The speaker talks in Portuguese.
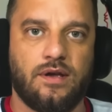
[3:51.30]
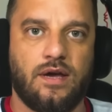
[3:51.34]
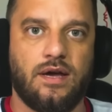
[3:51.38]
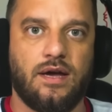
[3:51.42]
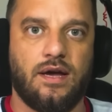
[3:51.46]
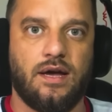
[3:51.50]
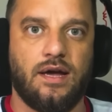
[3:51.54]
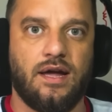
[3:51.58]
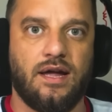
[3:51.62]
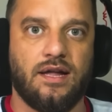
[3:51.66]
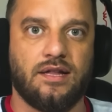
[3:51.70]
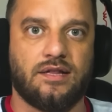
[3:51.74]

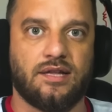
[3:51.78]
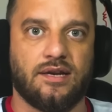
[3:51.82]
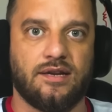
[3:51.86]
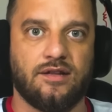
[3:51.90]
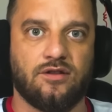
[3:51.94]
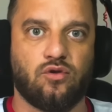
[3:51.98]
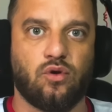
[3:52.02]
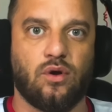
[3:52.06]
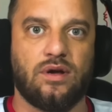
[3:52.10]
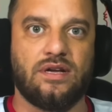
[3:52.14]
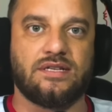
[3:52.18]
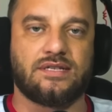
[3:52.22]
é,
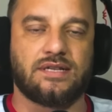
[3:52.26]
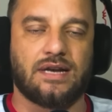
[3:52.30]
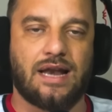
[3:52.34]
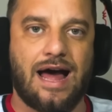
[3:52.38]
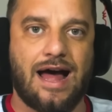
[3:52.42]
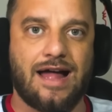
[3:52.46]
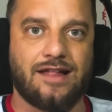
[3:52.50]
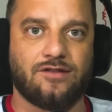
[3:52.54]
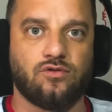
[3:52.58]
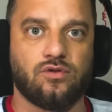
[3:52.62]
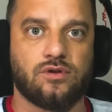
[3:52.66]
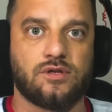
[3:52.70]
entre dois
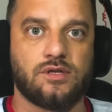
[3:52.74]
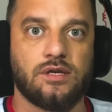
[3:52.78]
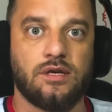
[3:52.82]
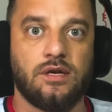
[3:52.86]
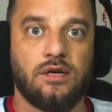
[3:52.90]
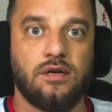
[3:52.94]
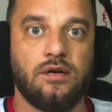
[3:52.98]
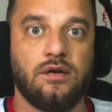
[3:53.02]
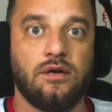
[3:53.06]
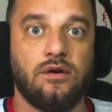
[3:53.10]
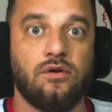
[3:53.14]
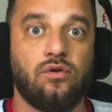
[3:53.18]

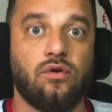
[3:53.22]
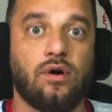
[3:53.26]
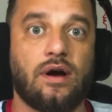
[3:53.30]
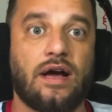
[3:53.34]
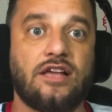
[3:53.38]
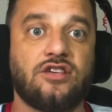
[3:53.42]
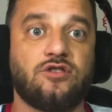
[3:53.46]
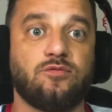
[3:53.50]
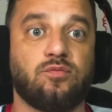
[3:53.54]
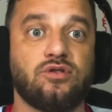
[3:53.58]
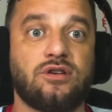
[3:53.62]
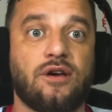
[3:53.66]
lados, o
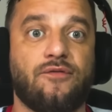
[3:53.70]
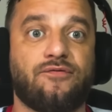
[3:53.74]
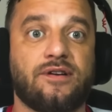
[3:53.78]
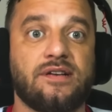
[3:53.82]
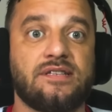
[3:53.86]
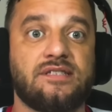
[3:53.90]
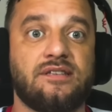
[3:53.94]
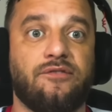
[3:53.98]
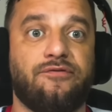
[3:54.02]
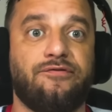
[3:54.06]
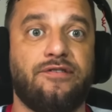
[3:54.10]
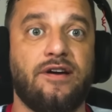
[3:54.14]
Red Bull já
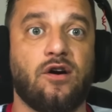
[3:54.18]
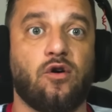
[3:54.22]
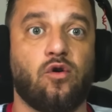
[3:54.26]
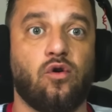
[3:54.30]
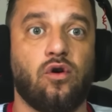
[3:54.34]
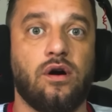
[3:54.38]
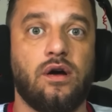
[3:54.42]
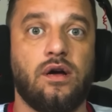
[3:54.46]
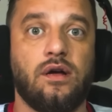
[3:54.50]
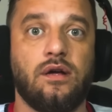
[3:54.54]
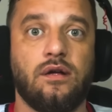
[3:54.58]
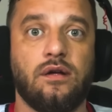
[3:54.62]
fica assim,
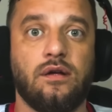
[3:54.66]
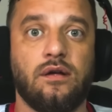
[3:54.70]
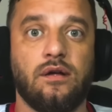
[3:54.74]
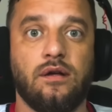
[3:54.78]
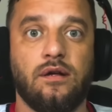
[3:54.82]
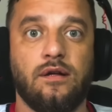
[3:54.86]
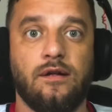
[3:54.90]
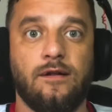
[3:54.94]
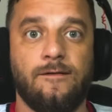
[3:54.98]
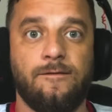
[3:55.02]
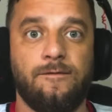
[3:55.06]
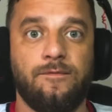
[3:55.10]
ferrou,
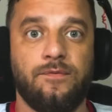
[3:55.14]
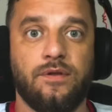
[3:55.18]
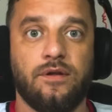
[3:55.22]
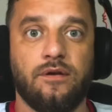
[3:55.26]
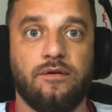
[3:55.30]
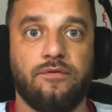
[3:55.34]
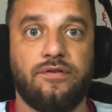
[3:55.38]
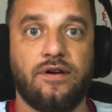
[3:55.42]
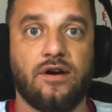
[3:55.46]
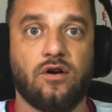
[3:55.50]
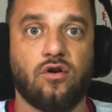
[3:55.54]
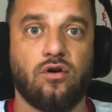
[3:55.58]

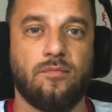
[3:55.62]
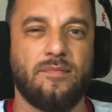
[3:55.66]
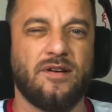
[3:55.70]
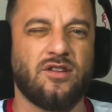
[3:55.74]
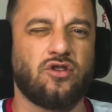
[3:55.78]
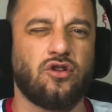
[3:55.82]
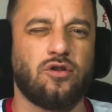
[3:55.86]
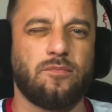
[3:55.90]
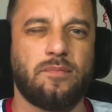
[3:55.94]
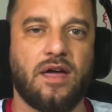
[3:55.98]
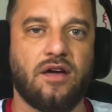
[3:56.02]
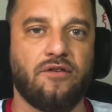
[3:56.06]
ferrou,
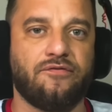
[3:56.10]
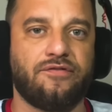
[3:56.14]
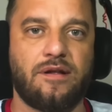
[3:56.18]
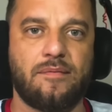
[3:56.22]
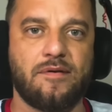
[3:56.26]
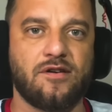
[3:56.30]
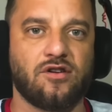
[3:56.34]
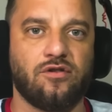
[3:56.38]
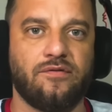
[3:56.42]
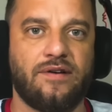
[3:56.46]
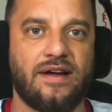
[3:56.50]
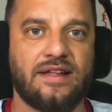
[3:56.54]
mas tudo bem, o
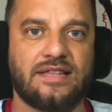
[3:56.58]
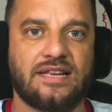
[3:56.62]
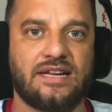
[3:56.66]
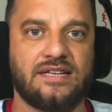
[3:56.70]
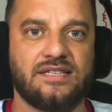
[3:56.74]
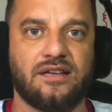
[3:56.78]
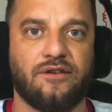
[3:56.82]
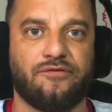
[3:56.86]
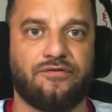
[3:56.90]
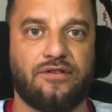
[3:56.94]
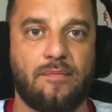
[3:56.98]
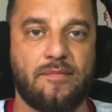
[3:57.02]
Flamengo não vai
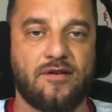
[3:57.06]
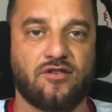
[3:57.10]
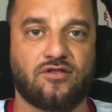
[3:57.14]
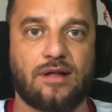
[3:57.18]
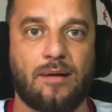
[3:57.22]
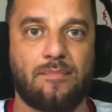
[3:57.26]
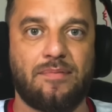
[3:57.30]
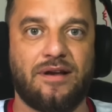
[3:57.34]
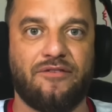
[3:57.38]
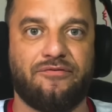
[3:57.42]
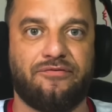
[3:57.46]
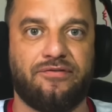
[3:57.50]
trazer, o
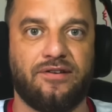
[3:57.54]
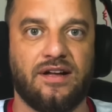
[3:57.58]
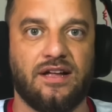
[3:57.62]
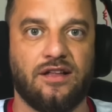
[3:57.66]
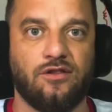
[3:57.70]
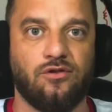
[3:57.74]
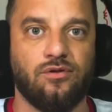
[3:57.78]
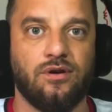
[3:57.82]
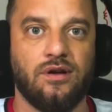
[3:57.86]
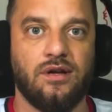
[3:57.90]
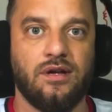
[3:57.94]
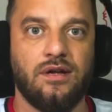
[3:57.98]
Flamengo tá
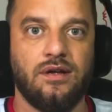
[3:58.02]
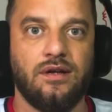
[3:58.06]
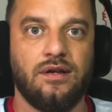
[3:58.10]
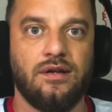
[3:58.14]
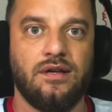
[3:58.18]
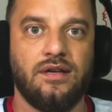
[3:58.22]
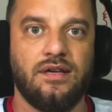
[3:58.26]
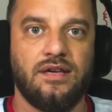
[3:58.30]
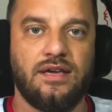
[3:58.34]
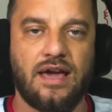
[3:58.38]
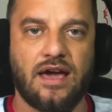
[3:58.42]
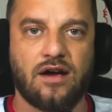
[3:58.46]
blefando.
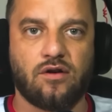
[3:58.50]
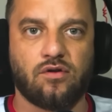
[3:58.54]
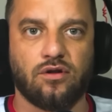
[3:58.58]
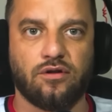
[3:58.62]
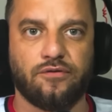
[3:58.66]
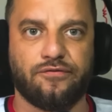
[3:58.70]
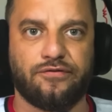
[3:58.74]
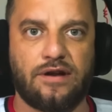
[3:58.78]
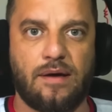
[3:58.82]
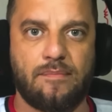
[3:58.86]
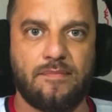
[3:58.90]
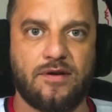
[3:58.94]
E aí
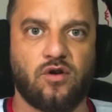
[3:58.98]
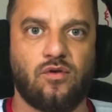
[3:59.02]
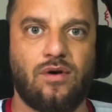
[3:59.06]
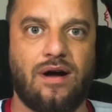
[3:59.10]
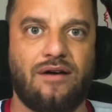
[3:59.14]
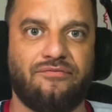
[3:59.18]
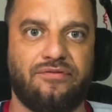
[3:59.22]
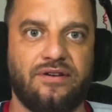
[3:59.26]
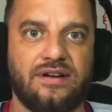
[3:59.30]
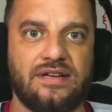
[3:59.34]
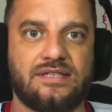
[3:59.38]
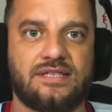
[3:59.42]
quando o Flamengo
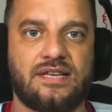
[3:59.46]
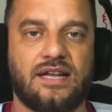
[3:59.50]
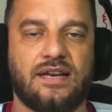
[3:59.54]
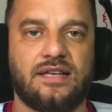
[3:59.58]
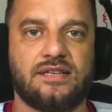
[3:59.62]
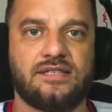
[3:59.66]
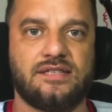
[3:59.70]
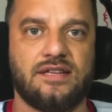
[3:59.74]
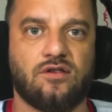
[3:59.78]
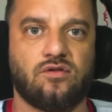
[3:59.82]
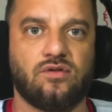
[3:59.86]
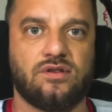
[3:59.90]
avança
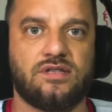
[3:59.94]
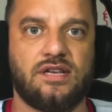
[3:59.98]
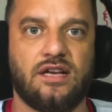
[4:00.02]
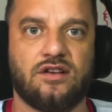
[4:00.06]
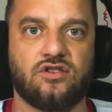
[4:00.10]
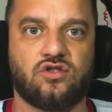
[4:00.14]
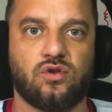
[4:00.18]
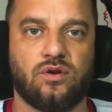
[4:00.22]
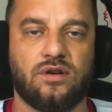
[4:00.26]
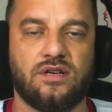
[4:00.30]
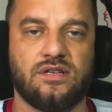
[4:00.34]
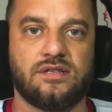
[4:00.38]
nas
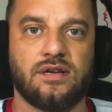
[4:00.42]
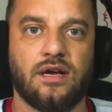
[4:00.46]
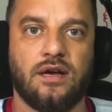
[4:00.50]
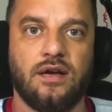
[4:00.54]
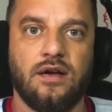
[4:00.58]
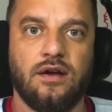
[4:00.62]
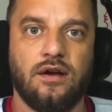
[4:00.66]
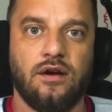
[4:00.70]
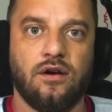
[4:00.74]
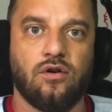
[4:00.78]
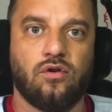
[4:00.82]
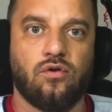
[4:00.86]

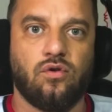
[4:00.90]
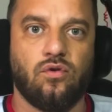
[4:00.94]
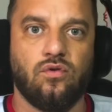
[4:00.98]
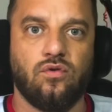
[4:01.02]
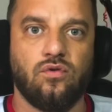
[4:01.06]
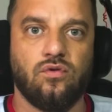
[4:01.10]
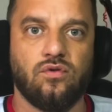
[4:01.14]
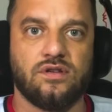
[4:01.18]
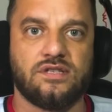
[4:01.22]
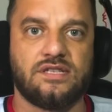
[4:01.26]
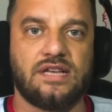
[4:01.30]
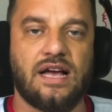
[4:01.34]
negociações
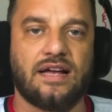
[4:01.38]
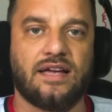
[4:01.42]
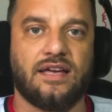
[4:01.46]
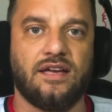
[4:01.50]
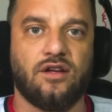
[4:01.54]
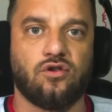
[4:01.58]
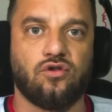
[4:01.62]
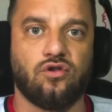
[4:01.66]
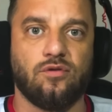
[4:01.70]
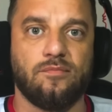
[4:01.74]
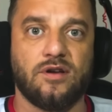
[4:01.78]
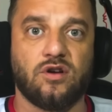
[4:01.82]
com o
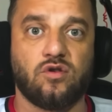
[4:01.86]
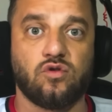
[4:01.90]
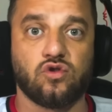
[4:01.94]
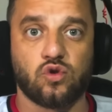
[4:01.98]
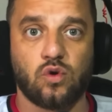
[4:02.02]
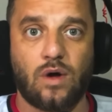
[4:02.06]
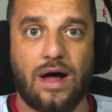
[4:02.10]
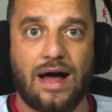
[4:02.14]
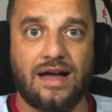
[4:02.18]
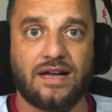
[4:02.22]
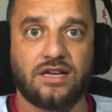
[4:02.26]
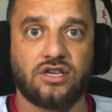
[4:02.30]
zagueiro
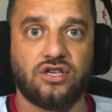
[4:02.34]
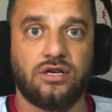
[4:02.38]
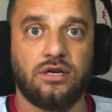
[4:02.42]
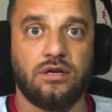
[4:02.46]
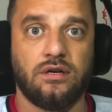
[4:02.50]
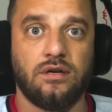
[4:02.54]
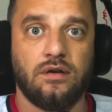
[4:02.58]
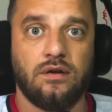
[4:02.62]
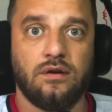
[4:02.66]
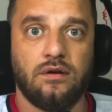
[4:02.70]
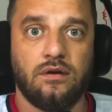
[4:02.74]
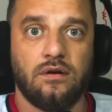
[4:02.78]
Domingos Duarte,
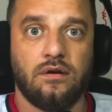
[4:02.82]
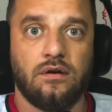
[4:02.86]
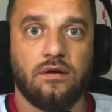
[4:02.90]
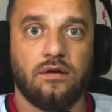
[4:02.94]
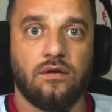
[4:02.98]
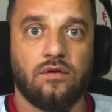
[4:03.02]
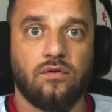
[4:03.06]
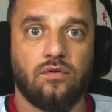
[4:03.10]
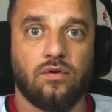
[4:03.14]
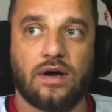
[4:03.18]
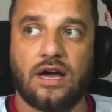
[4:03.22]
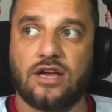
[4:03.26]

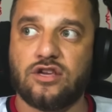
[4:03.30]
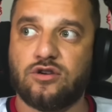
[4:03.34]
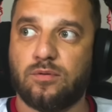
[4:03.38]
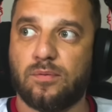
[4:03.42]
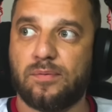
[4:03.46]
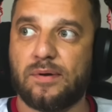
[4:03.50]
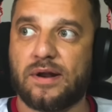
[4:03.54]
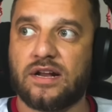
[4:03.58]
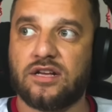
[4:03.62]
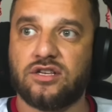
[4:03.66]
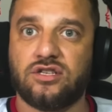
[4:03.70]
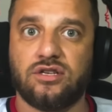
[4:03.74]
o Red
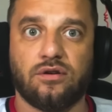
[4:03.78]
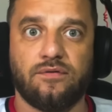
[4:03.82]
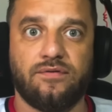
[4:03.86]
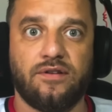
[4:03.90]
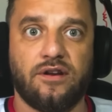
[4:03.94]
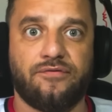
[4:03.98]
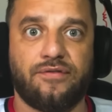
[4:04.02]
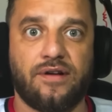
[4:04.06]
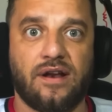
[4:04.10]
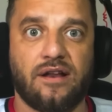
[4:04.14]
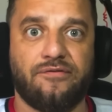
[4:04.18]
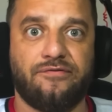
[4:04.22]
Bull Bragantino
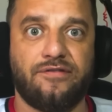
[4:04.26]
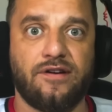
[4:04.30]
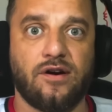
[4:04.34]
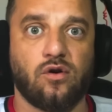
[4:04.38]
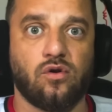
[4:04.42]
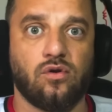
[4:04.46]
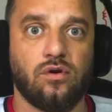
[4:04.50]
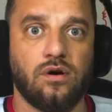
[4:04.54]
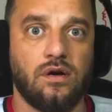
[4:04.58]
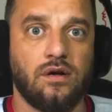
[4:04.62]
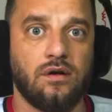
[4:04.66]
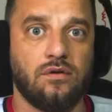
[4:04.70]
vira e fala:
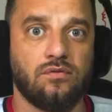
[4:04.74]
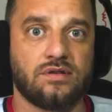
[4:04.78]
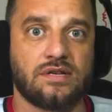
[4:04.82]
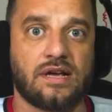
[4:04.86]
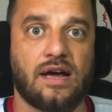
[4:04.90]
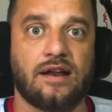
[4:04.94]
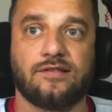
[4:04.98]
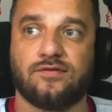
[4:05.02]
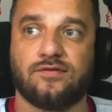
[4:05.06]
ferrou, os